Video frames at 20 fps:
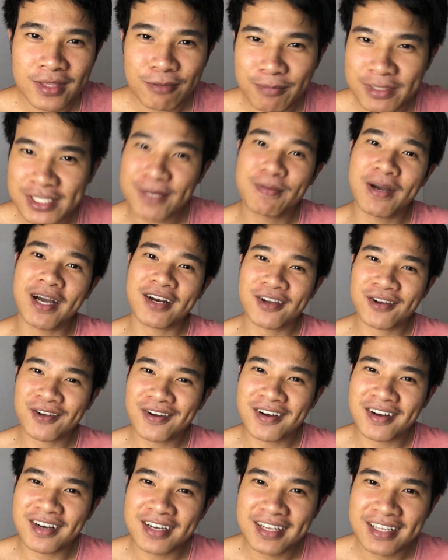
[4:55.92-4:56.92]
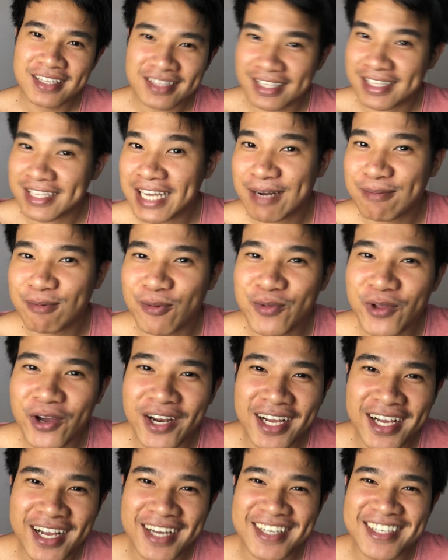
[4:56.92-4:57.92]
ไปสมัครแล้วก็ติดตามผมหน่อย
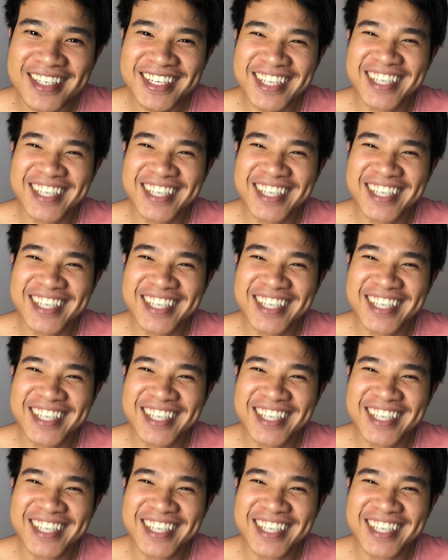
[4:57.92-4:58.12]
แล้วกัน